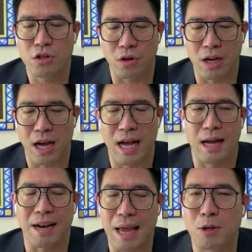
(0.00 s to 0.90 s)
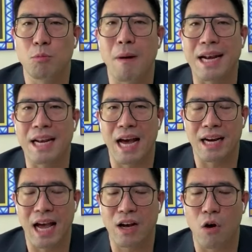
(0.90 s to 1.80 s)
จนในปัจจุบันเนี่ย
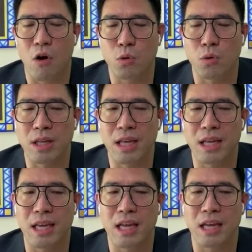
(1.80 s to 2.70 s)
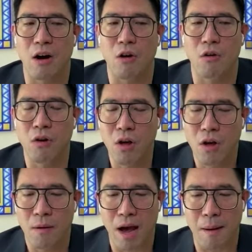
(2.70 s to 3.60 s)
นะฮะกองทุนที่เขา
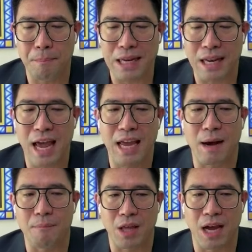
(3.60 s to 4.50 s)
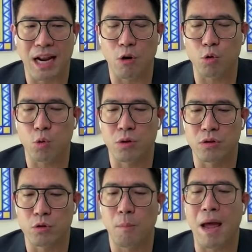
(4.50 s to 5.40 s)
ปิดให้กับนักลงทุน
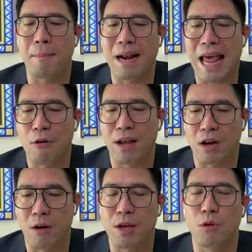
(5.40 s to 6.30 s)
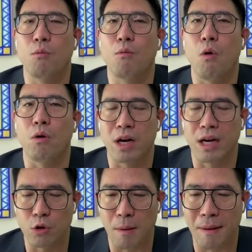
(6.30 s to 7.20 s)
ทั่วไปแล้วเนี่ยก็มีวง
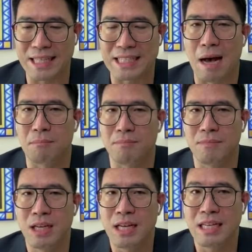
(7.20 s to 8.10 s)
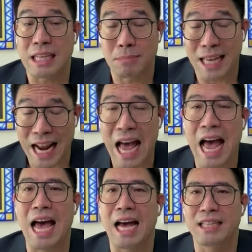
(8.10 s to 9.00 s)
เงินอยู่ประมาณ
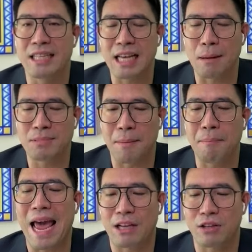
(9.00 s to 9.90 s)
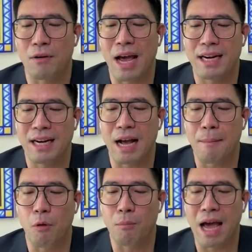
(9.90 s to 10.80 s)
350,000 ถึง 380,000แถวๆนั้นนะค
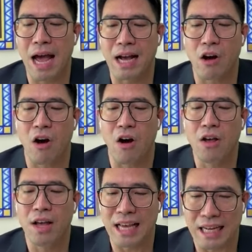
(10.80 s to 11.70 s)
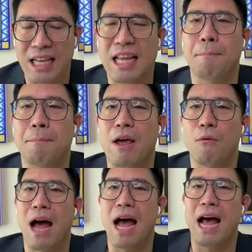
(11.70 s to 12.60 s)
รับผมนะฮะก็อย่างที่เรียนไป
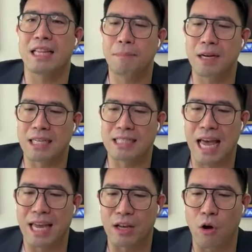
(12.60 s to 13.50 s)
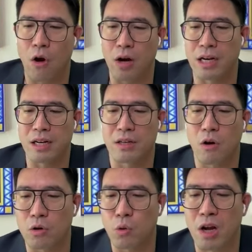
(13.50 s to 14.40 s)
ว่าถ้าเผื่อใส่กองเงิน
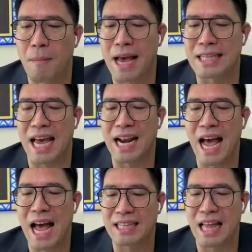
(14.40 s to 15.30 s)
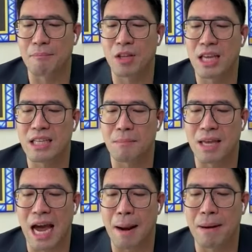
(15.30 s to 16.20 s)
กองทุนเข้ามาอีก 150,000 ตามที่จะ
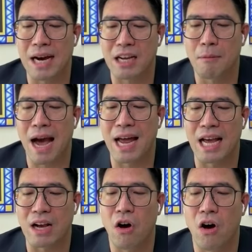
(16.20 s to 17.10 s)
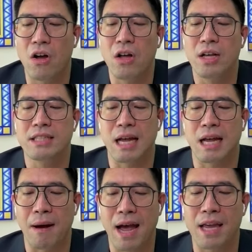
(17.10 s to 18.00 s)
มีการเปิดเข้ามาเนี่ยก็จะ
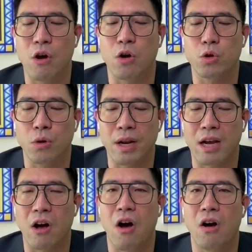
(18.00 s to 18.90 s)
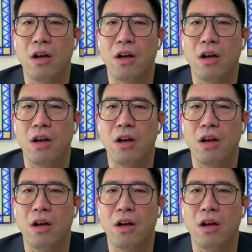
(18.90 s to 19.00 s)
ทำให้กองทุนเนี่ยก็